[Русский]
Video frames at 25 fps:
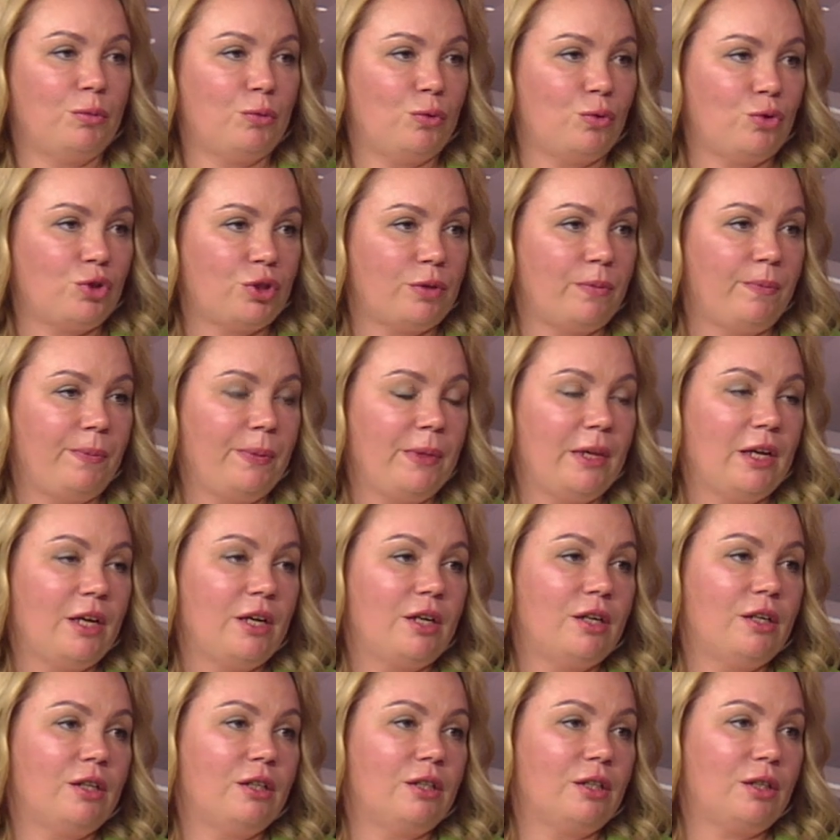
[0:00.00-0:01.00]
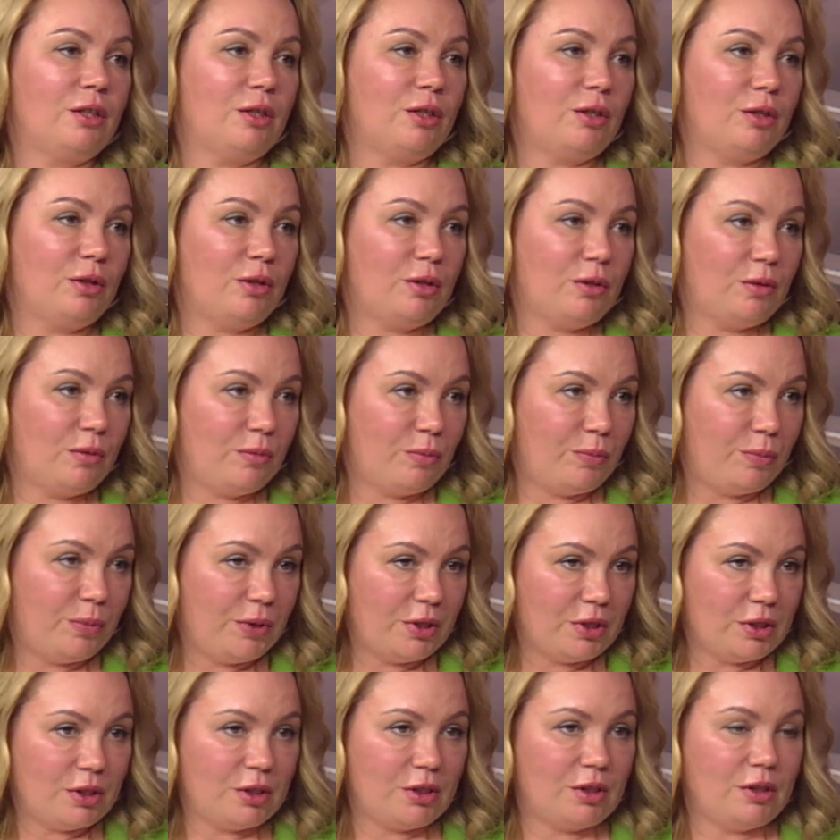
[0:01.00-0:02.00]
можем э,
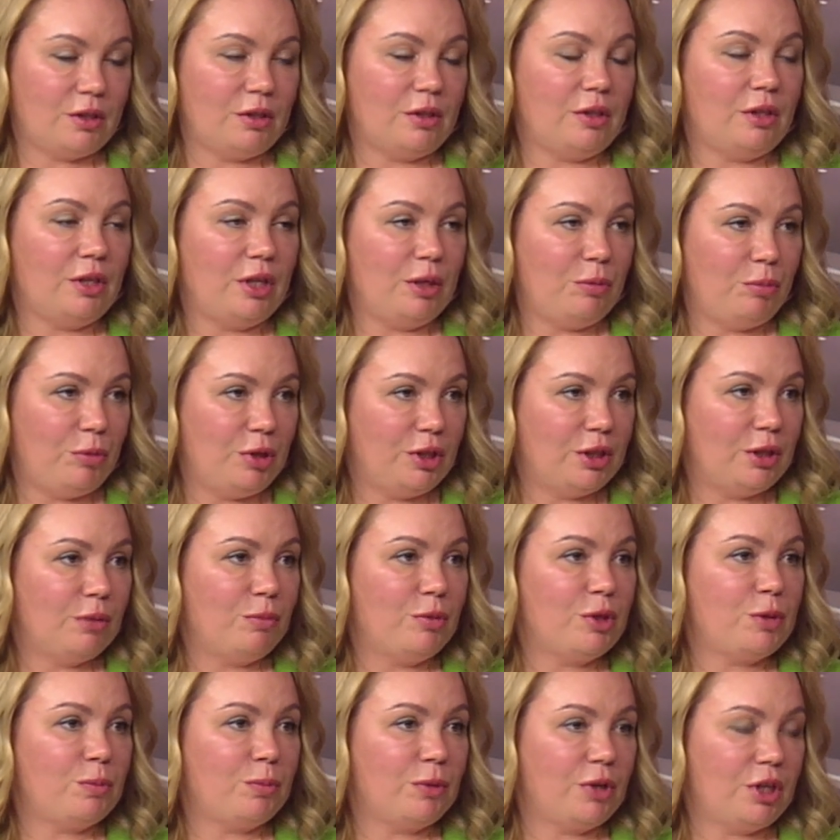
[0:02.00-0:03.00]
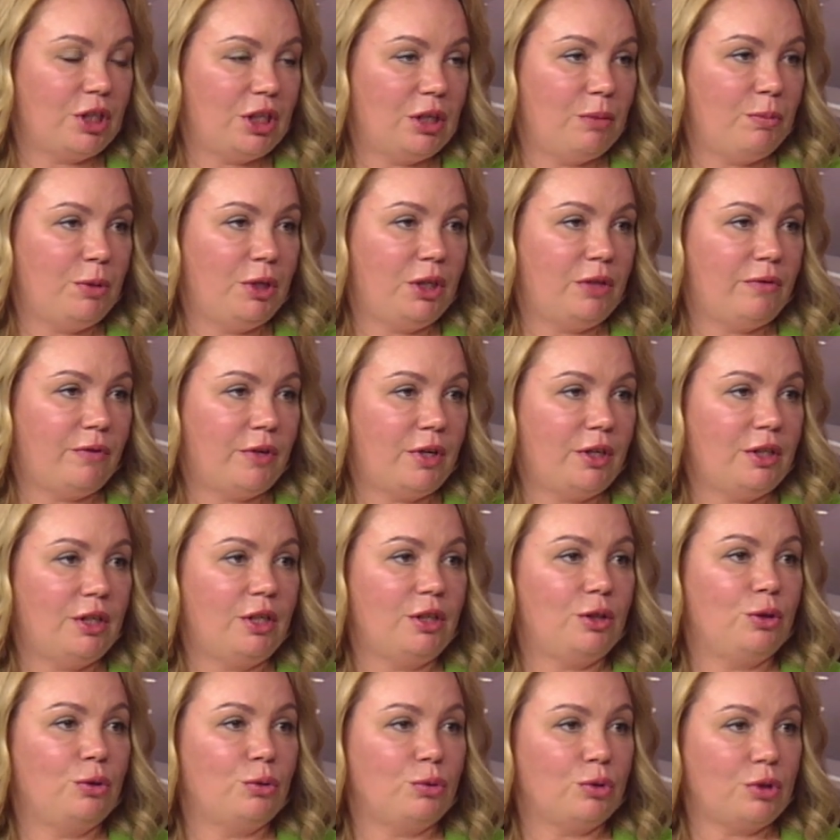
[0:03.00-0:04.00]
безлимитно, бесплатно
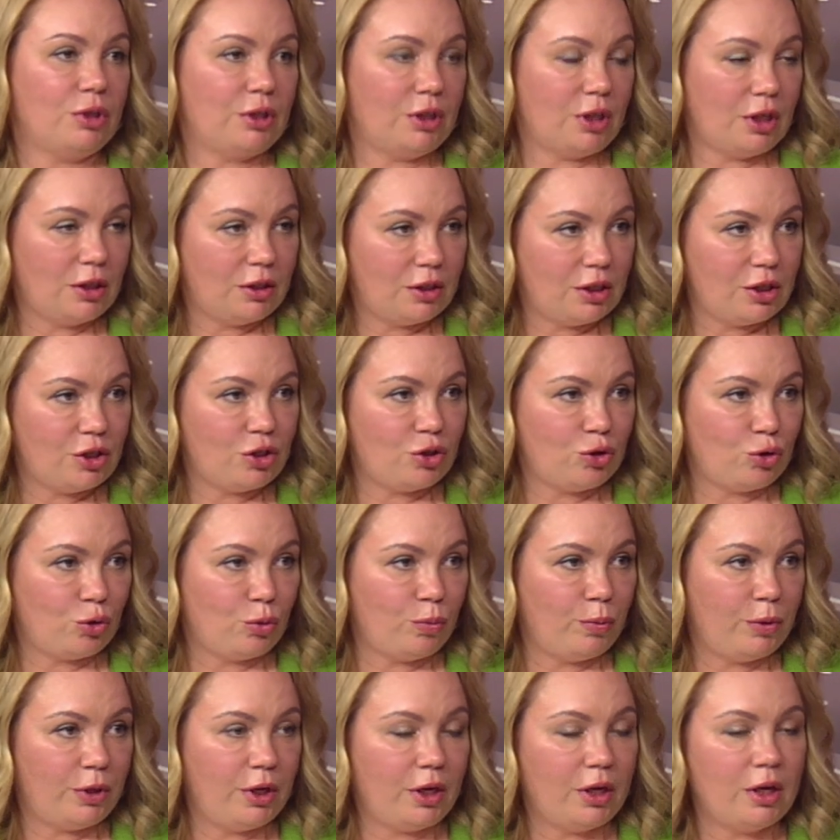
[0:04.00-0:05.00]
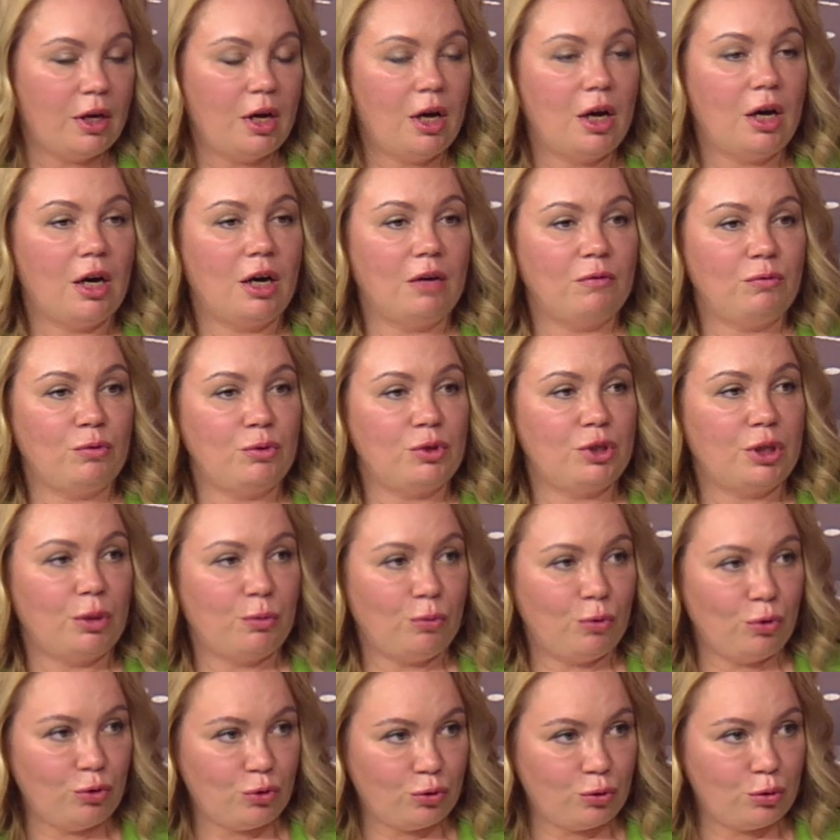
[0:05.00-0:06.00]
переводить до 100 тысяч рублей, а вот за
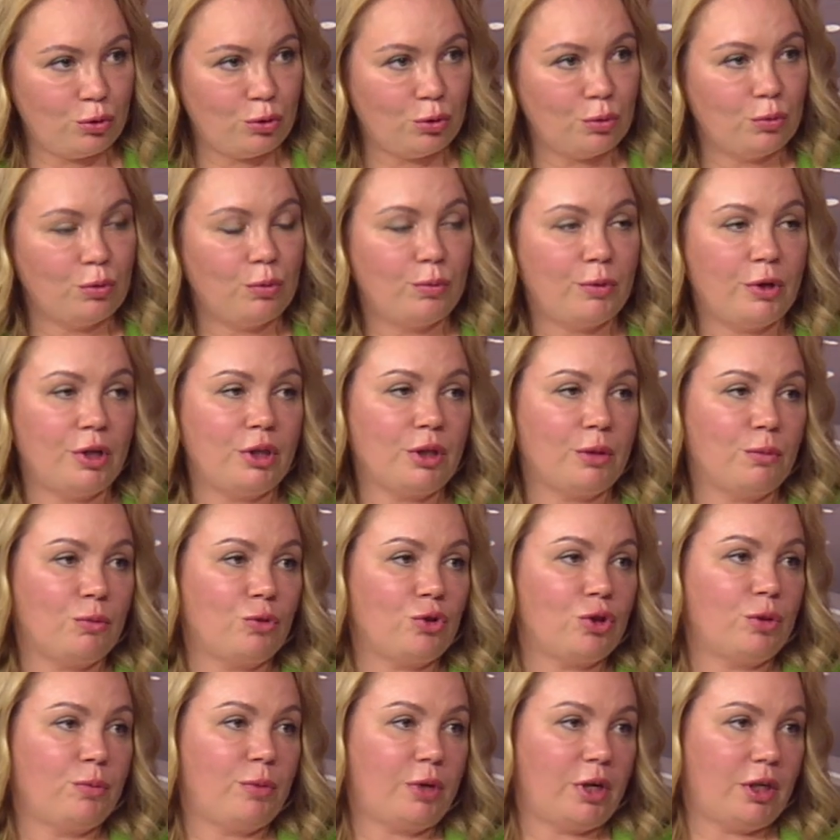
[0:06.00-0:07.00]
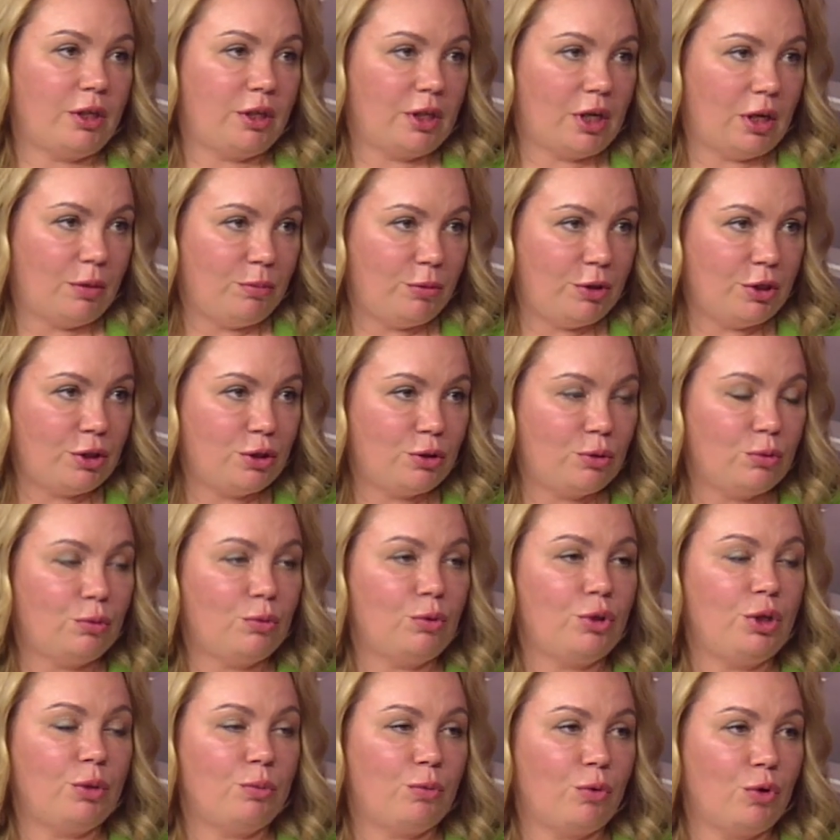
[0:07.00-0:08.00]
большую сумму банк может брать комиссию,
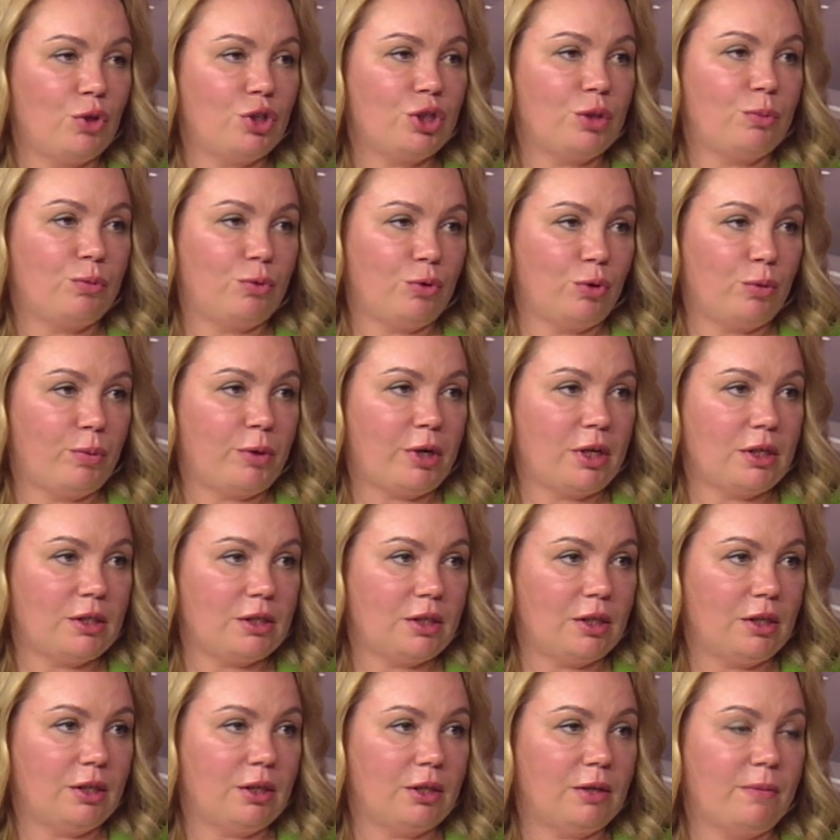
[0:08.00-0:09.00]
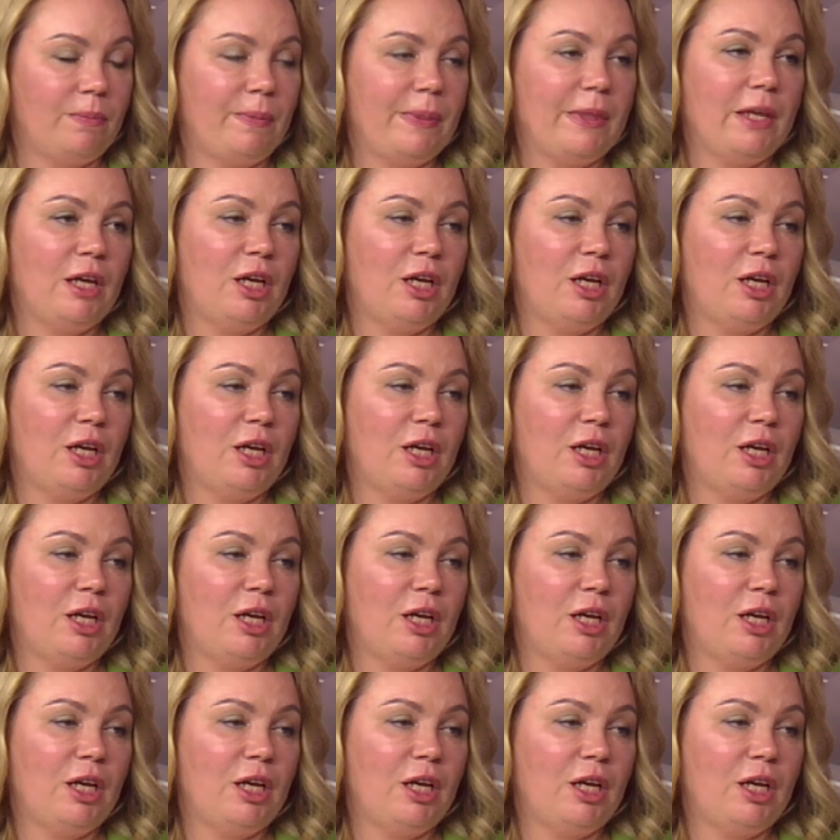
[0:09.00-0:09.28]
но не больше полпроцента.